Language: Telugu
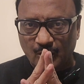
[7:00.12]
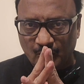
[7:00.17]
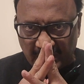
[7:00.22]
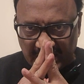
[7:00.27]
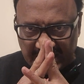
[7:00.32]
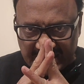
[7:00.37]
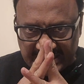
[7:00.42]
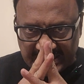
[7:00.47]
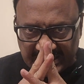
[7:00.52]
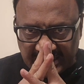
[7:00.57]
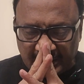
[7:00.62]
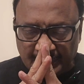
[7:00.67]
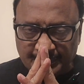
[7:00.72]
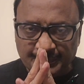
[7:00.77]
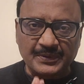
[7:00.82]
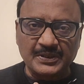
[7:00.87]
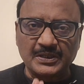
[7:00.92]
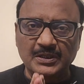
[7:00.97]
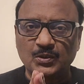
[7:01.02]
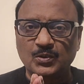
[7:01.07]

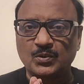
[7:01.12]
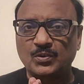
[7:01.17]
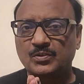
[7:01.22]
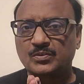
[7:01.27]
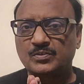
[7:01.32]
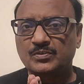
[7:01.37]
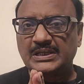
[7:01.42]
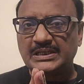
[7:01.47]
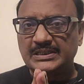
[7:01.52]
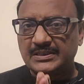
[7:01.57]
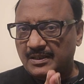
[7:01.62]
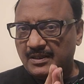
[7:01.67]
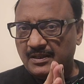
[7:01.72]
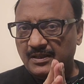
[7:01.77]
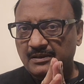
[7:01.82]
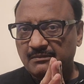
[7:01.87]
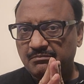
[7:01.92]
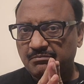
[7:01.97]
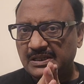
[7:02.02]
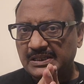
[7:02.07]
వైసీపీలో ఏదైనా
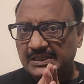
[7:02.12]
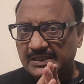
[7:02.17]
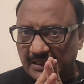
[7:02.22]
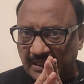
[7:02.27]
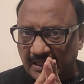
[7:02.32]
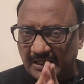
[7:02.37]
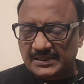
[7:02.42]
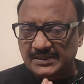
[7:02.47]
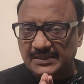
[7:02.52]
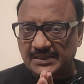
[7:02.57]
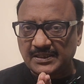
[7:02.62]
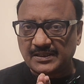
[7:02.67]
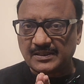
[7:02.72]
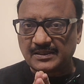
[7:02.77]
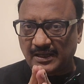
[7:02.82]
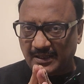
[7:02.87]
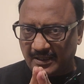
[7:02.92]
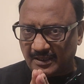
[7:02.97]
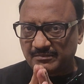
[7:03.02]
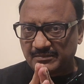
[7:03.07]
ఇబ్బంది అయితే
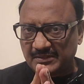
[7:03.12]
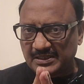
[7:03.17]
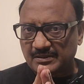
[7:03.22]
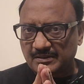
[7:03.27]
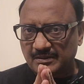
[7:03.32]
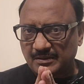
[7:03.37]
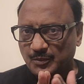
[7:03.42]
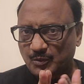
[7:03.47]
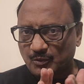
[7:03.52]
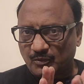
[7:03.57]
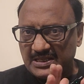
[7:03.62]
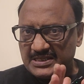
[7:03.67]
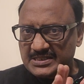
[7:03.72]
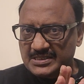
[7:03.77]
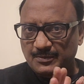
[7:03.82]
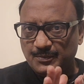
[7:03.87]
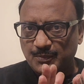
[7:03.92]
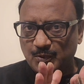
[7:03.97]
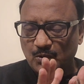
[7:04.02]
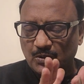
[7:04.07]
అంటే ఐ మీన్ ఇప్పుడు
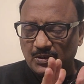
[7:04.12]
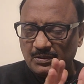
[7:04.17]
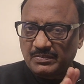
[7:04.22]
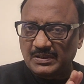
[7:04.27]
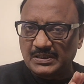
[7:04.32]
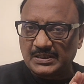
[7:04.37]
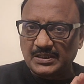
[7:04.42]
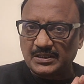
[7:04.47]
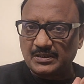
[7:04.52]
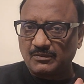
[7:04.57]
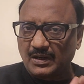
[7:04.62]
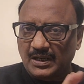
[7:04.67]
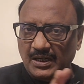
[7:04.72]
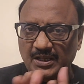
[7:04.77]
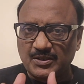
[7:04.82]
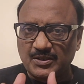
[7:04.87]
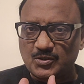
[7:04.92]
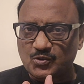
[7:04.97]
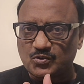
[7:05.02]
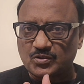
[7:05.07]
వైసీపీలో ఇబ్బంది అయితే వాళ్ళు
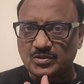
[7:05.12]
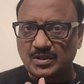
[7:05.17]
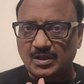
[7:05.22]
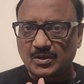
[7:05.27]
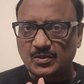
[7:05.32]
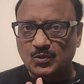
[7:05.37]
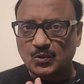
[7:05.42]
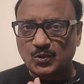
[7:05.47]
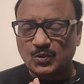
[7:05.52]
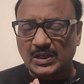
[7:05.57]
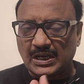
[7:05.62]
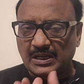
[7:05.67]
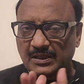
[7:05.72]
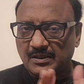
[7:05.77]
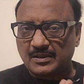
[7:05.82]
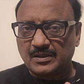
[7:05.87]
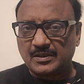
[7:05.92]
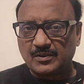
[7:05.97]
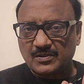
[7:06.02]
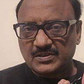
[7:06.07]
చూస్తున్నారు
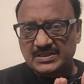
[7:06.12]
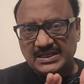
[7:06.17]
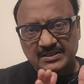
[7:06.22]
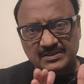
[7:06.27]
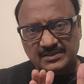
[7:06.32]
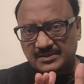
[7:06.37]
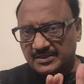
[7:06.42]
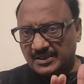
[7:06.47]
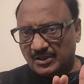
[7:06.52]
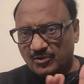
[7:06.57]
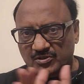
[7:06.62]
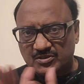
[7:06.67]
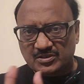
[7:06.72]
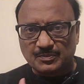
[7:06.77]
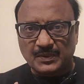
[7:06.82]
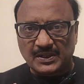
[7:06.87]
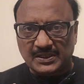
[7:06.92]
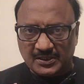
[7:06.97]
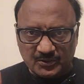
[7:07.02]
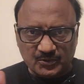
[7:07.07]
ఆల్టర్నేటివ్ తెలుగుదేశం
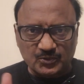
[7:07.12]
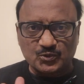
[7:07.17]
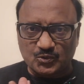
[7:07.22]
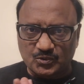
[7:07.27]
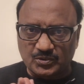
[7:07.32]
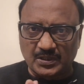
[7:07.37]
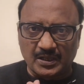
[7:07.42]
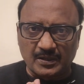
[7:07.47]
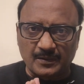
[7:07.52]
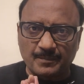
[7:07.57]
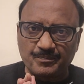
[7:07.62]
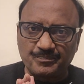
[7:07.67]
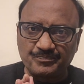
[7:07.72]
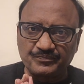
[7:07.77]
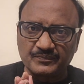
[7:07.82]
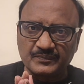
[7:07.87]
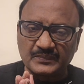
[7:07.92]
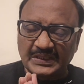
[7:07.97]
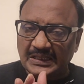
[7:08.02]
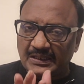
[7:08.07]
పార్టీని చూస్తున్నారు
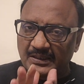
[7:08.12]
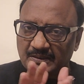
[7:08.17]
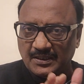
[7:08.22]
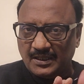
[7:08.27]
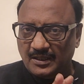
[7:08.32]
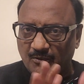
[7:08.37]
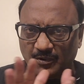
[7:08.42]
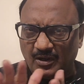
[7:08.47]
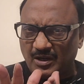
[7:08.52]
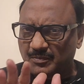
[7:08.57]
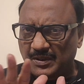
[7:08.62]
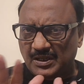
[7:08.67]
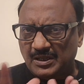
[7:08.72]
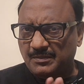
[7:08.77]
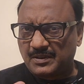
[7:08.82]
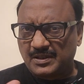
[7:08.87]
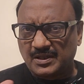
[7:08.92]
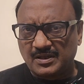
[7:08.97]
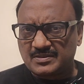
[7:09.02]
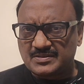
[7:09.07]
సరే వాళ్ళ
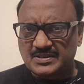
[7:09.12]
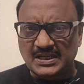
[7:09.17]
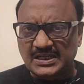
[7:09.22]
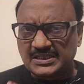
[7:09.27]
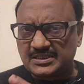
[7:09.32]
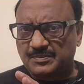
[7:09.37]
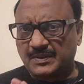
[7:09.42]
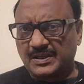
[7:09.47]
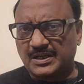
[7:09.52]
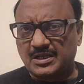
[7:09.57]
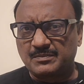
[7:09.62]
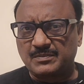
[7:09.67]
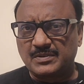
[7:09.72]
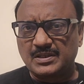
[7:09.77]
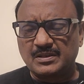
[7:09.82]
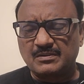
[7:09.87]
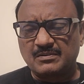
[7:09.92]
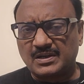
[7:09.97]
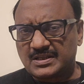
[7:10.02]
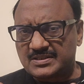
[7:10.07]
బలబలాల సంగతి పక్కన
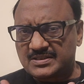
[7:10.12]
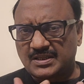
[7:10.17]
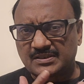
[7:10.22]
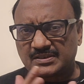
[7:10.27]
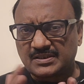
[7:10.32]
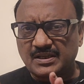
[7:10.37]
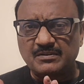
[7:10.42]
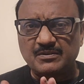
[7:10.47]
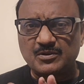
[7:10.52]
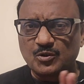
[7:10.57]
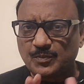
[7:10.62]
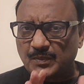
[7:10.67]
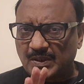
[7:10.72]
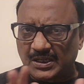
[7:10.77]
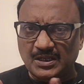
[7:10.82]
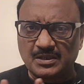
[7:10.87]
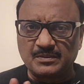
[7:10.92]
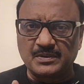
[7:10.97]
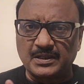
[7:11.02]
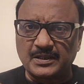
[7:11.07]
పెడదాం వాళ్ళ సత్తా ఏమిటో
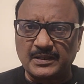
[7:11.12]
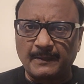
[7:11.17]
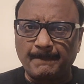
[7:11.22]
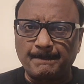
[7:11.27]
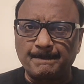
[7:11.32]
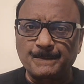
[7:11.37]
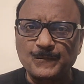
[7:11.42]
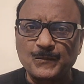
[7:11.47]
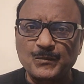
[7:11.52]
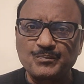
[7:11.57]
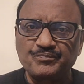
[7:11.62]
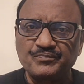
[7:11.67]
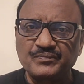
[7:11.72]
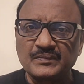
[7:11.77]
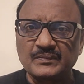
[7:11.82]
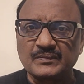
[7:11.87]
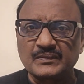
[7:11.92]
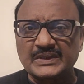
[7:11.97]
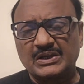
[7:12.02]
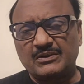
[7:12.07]
పక్కన పెడదాం
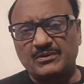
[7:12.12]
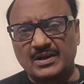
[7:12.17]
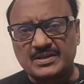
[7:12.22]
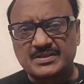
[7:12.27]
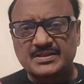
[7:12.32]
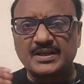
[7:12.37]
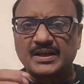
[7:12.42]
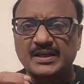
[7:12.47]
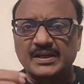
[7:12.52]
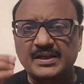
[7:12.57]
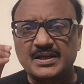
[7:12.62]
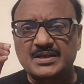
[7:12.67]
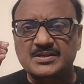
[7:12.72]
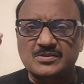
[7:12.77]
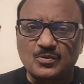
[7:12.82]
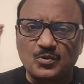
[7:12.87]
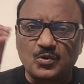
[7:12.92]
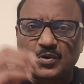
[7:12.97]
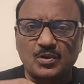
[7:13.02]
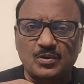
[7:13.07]
ఎవరైనా సరే ఇన్
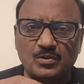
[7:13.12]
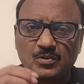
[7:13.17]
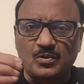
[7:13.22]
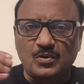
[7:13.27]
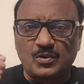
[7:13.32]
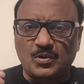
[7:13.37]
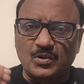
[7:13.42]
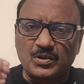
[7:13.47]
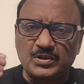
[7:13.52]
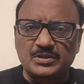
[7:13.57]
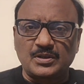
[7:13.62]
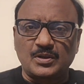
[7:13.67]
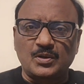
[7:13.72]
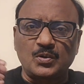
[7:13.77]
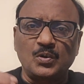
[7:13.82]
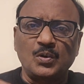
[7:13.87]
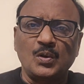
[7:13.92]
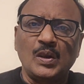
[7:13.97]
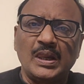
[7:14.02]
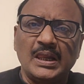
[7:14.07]
ఒకరు ఒకరో ఇద్దరో
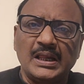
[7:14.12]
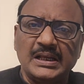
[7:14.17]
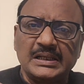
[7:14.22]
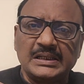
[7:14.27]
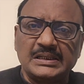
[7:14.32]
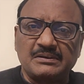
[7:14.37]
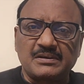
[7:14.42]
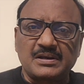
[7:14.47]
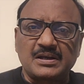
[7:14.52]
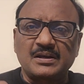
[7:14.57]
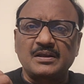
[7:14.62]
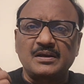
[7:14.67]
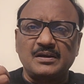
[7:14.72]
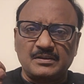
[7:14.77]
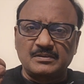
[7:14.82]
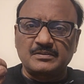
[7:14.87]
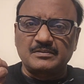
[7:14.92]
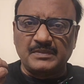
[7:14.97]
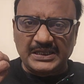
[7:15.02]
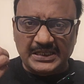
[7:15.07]
ఎవరైనా
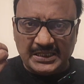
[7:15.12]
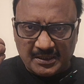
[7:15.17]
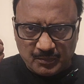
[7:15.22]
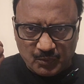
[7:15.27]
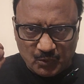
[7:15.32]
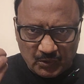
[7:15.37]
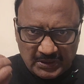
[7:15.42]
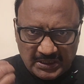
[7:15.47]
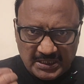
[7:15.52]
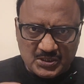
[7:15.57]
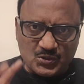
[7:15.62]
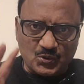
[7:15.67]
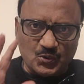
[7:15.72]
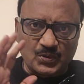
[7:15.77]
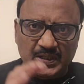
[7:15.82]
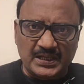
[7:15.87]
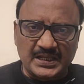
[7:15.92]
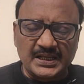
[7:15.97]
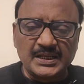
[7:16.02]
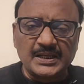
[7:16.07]
బయటికి
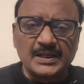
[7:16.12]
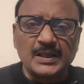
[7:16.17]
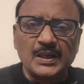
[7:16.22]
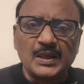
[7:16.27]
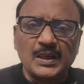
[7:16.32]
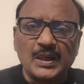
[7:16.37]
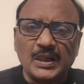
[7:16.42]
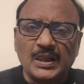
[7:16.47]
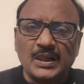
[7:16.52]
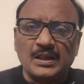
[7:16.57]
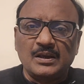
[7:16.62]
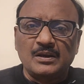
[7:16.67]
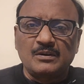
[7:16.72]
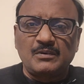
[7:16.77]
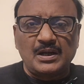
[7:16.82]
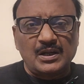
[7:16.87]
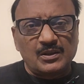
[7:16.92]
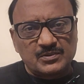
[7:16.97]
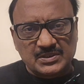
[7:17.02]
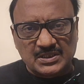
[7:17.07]
పోదాల్చుకుంటే
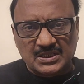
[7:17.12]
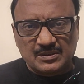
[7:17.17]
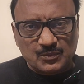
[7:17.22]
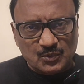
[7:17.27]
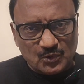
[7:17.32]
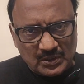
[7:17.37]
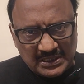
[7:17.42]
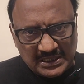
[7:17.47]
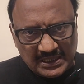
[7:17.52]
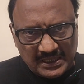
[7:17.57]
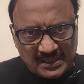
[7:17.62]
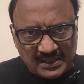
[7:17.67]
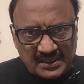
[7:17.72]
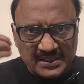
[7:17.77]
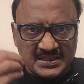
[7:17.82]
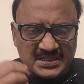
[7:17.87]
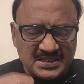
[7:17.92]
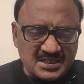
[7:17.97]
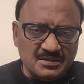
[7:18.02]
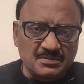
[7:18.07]
వాళ్ళకు జగన్మోహన్ రెడ్డి గారు అంటే
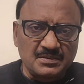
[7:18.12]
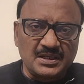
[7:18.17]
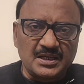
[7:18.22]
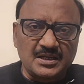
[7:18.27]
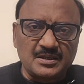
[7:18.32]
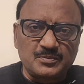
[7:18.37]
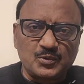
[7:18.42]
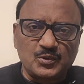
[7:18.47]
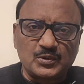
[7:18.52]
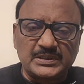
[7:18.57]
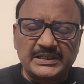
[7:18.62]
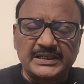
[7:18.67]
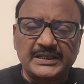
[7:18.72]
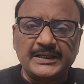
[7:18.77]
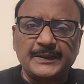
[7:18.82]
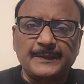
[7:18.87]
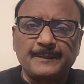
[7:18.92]
ఇష్టం లేకపోతే